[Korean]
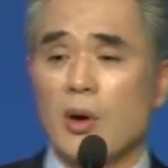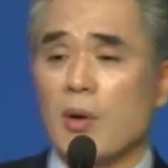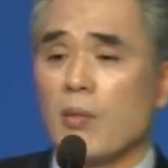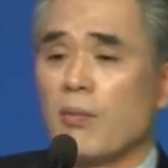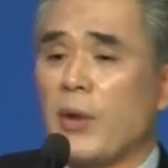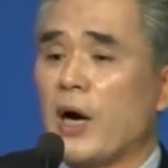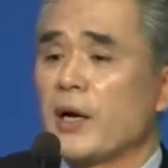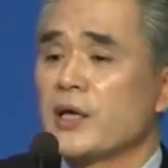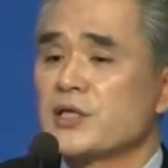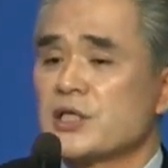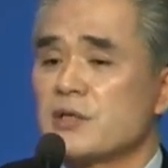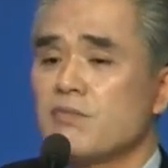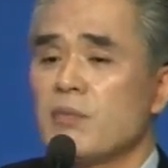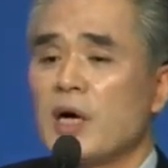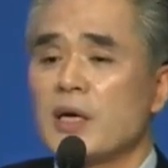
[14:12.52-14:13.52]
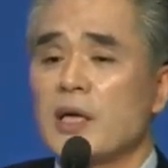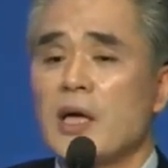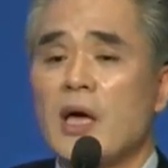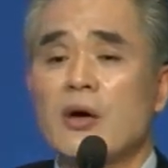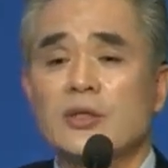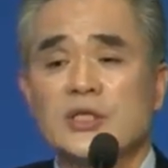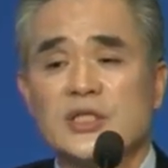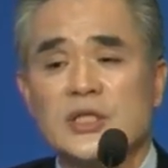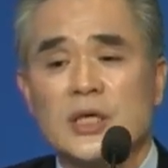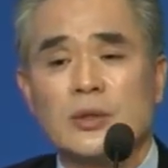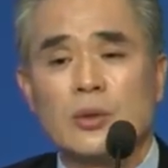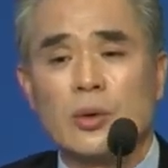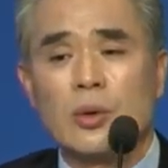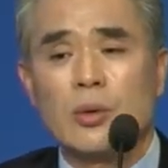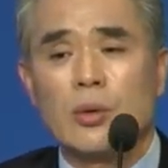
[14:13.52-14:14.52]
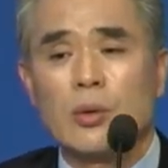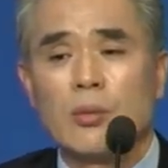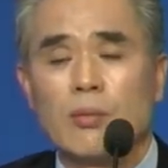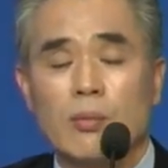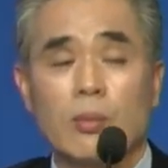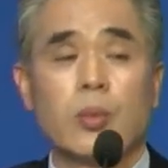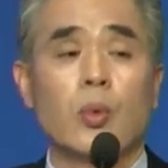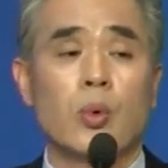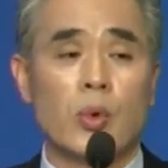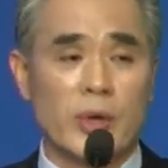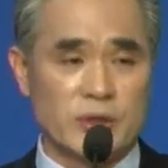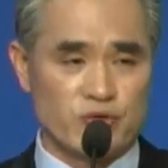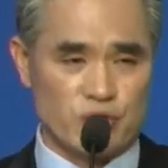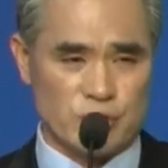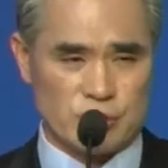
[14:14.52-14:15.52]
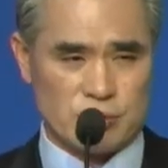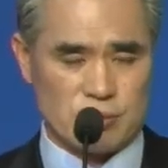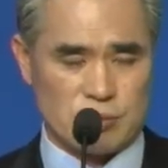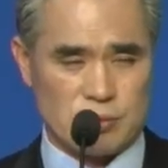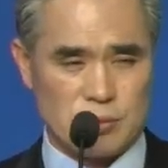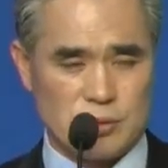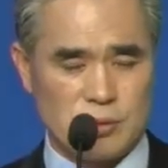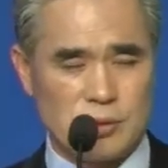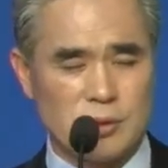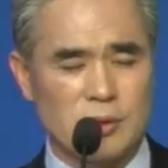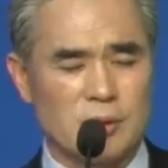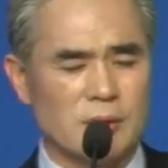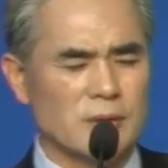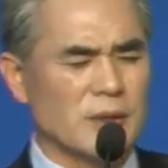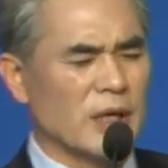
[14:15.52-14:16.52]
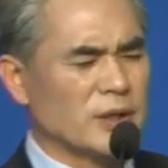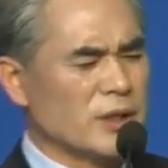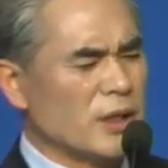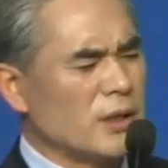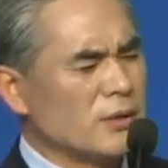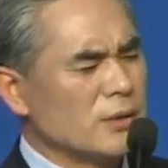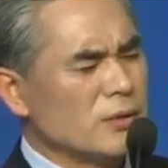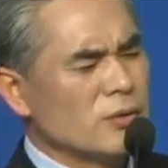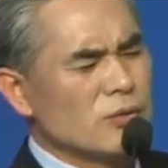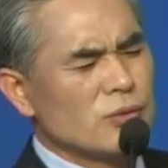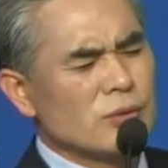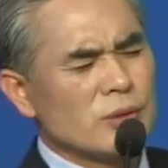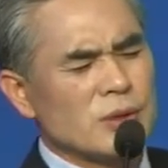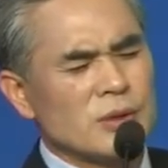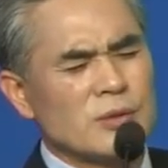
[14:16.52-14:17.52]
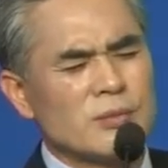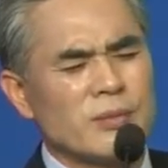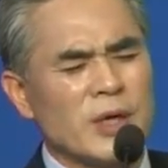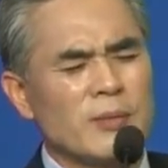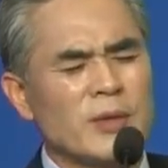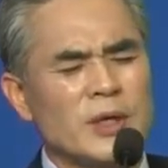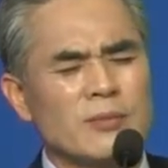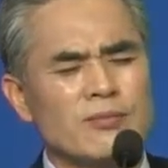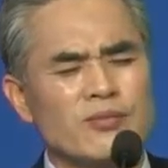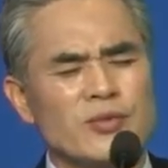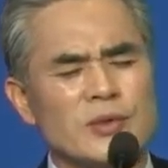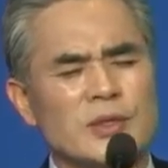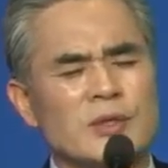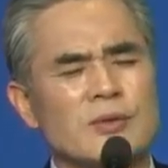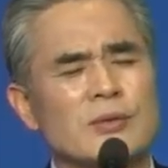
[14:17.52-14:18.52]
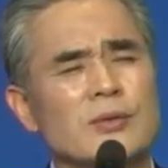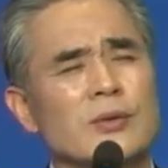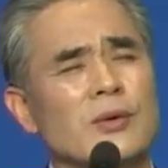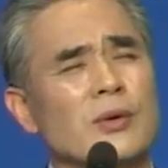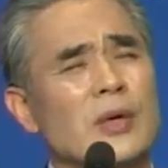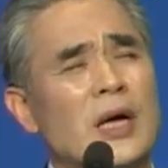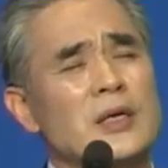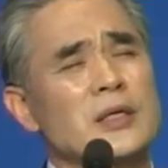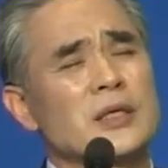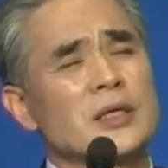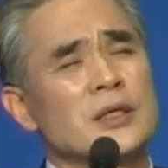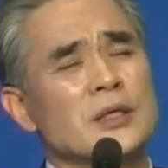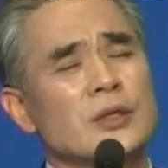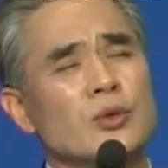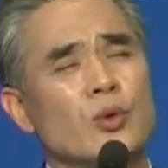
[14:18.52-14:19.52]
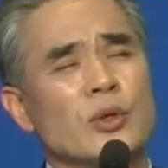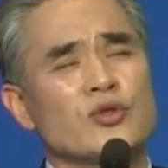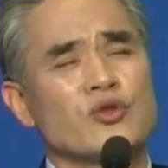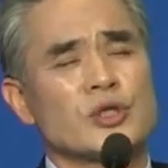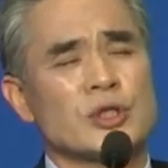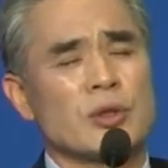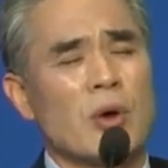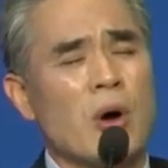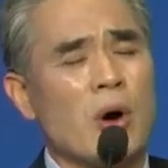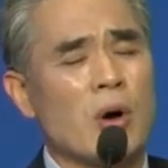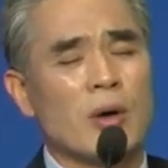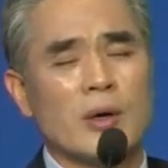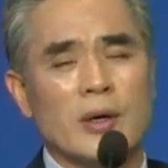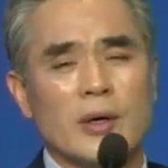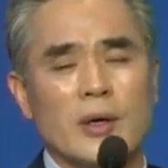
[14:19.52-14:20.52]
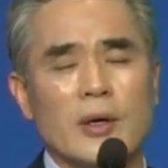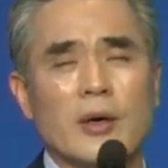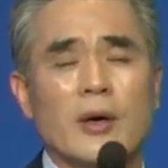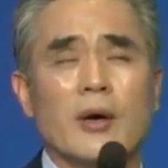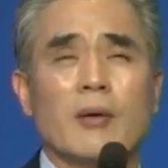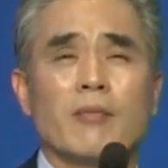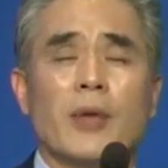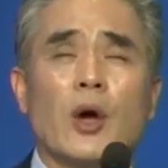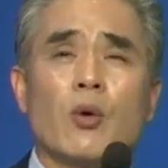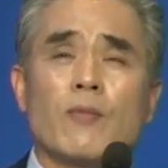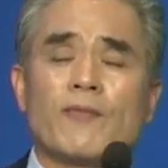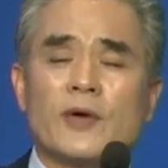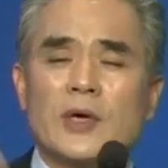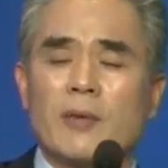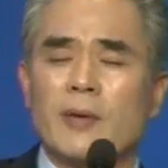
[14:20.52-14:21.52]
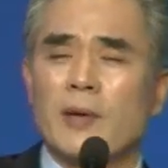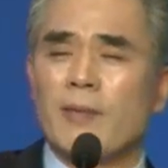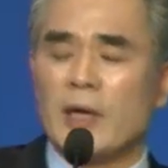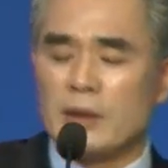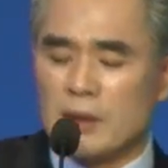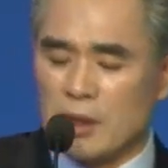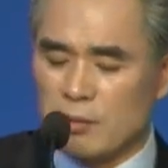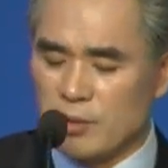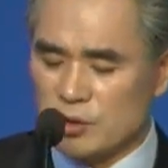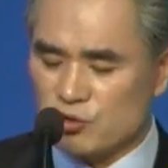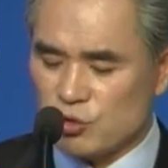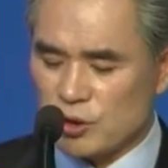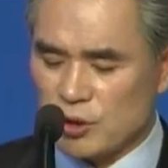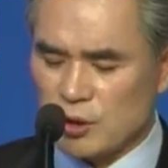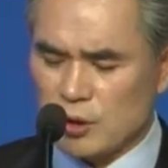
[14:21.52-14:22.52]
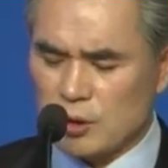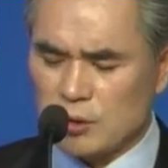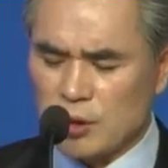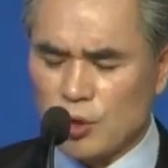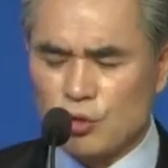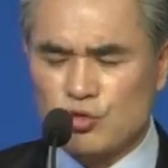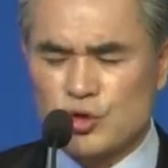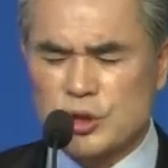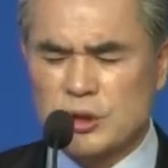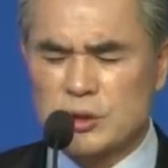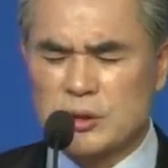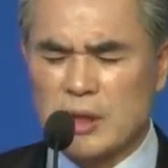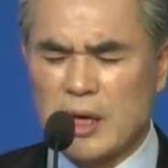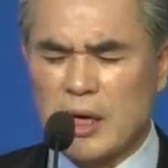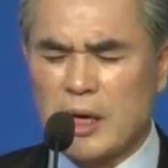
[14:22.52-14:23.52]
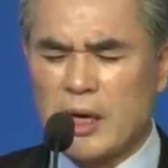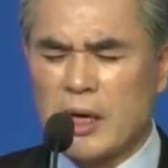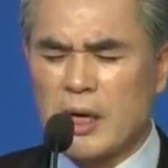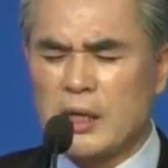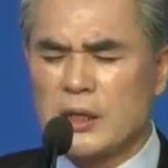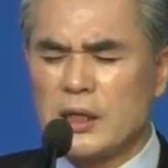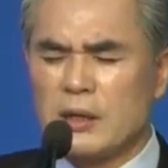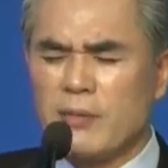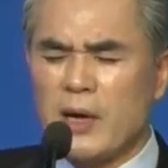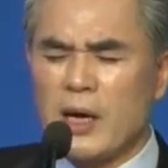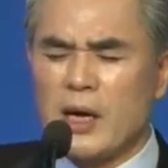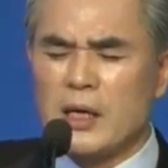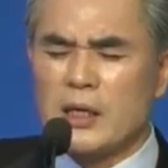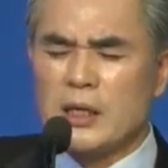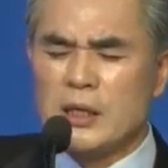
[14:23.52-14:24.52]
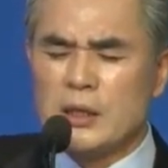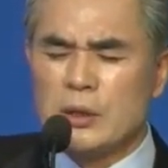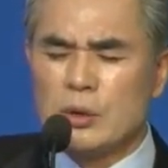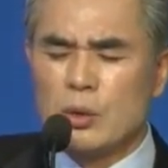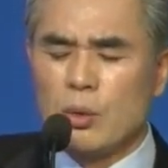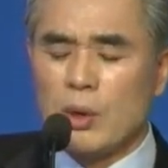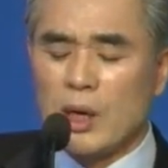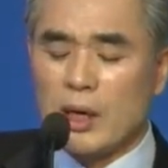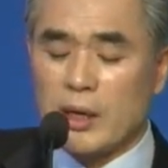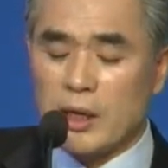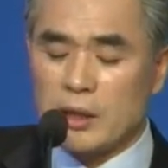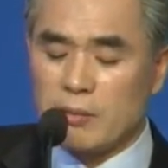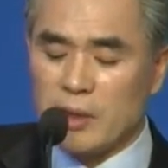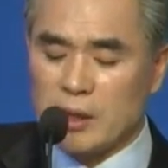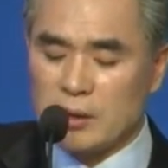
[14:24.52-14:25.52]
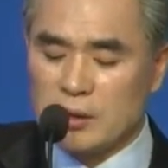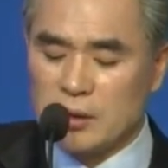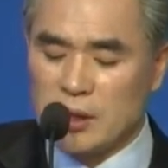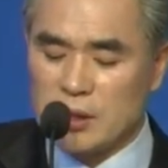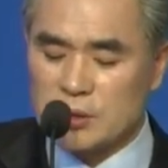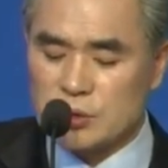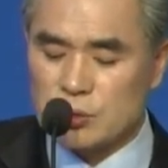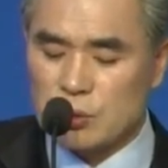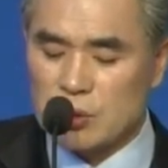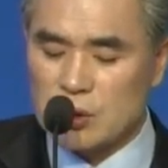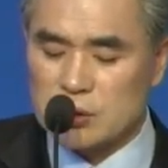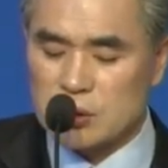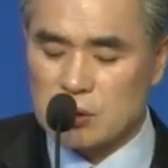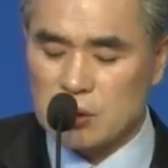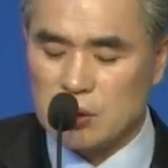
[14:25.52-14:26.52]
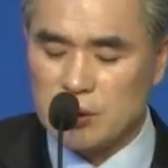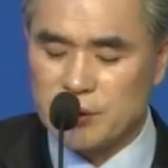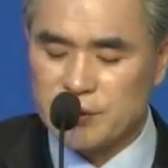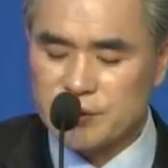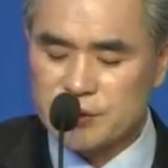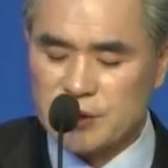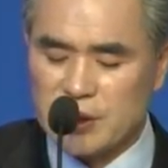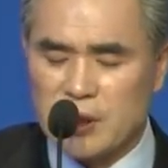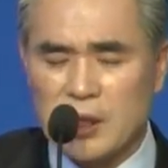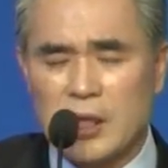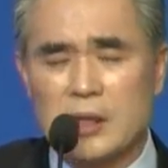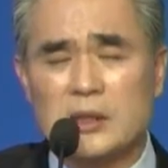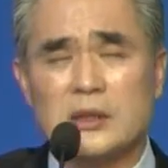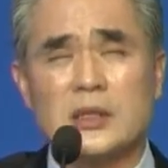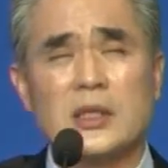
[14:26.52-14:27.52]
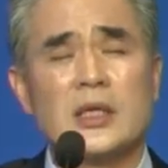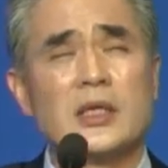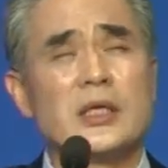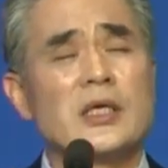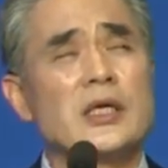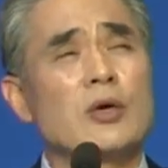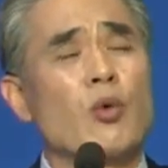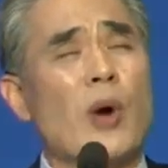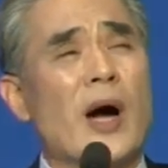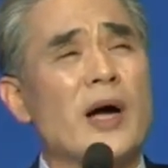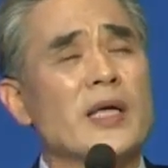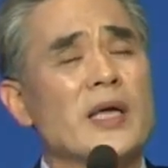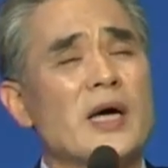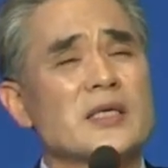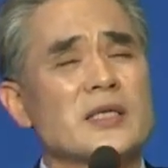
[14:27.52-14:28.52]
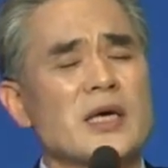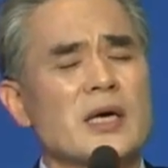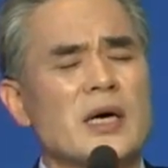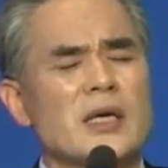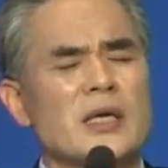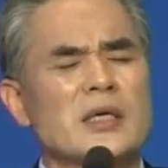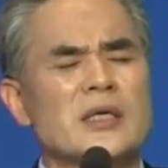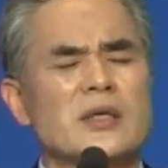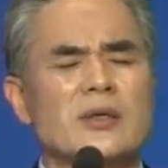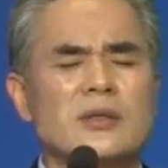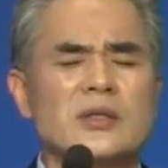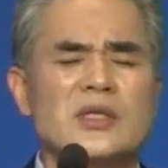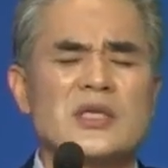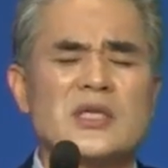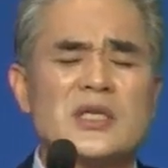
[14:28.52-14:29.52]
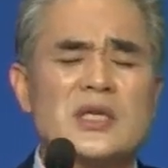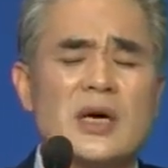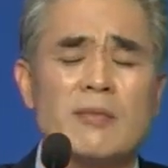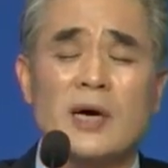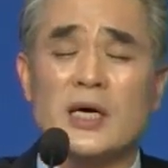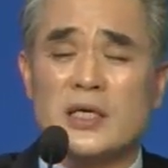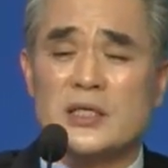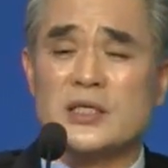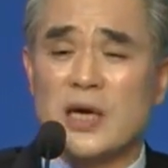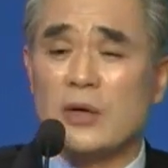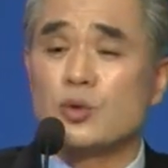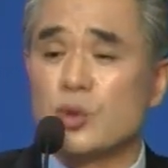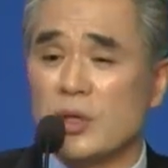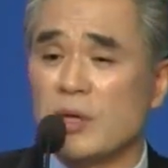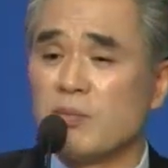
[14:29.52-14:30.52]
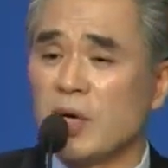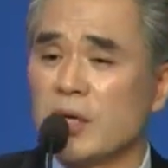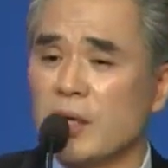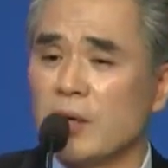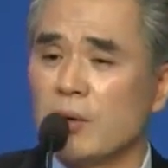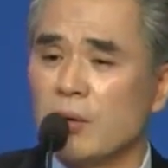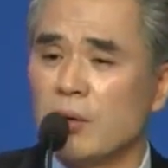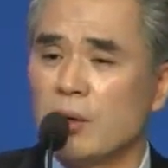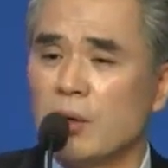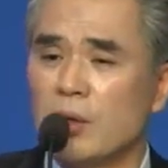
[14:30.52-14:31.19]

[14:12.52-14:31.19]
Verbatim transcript: 발에 신발이 헤어지지 않도록 보호해 주시고 낮에는 구름기둥 밤에는 불기둥으로 갈 길을 인도해 주시고 배고플까봐 만나함의 추락이 내려주시는 하나님의 인도와 하나님의 은혜 속에서 살아가는 이 광야 생활이 그런 기가 막힌 장소란 말이에요.